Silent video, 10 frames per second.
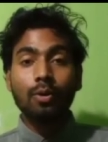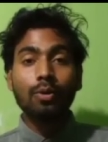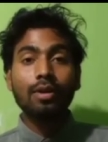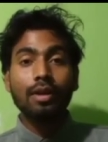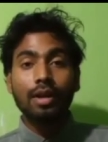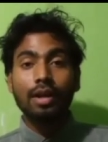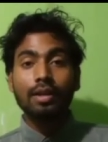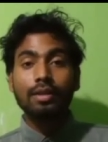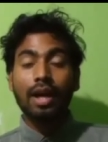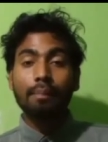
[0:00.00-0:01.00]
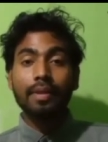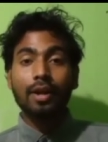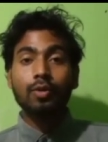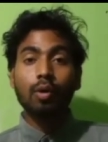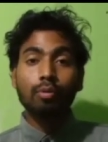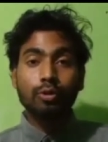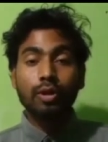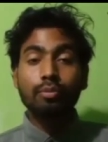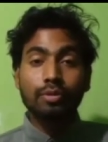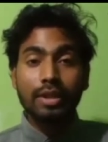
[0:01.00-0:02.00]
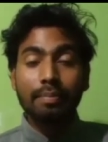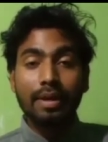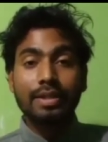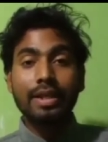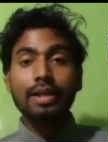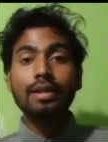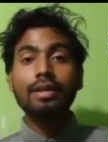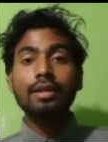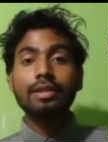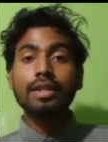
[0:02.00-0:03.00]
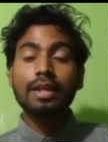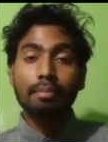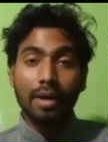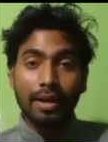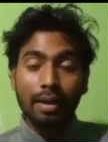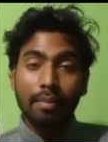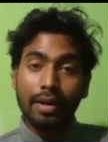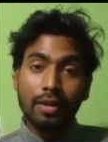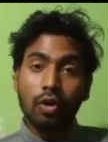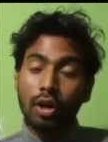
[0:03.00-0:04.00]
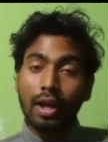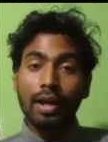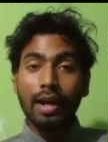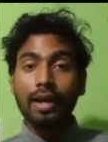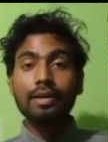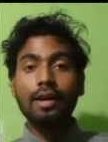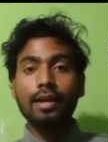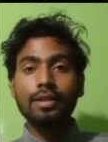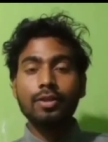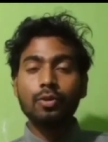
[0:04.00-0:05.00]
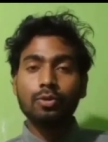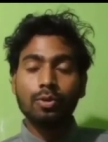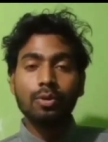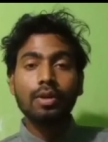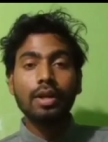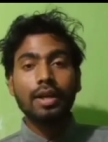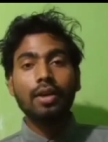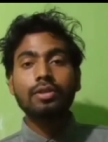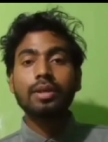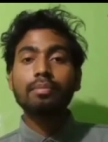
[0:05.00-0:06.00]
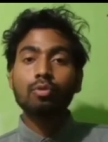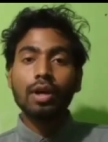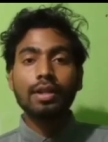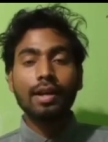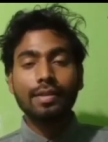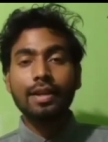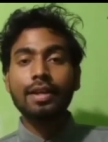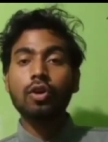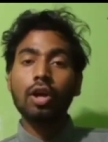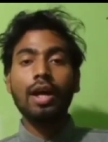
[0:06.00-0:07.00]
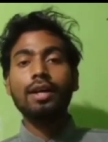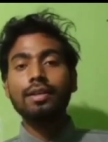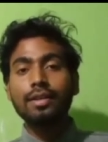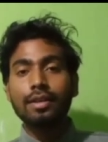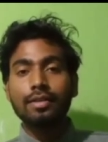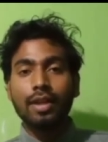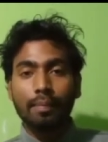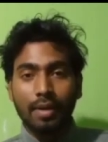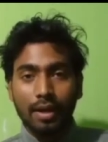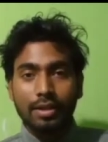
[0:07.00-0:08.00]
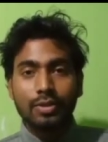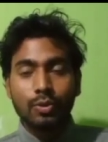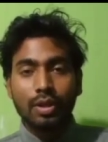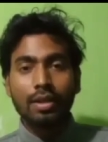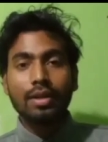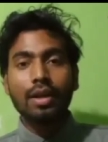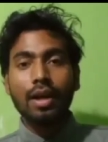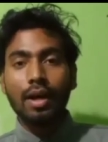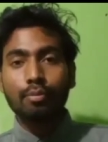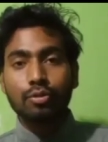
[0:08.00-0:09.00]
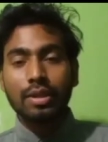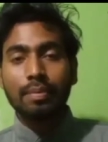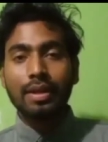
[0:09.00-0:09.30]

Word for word: হলো তা আপনারা তো অবশ্যই বুঝতে পেরেছেন যে এটা মাহিয়া মাহির গলা এক আর দ্বিতীয়ত এটা হচ্ছে মুরাদ হাসানের গলা তা আপনারা নিশ্চয়ই বুঝতে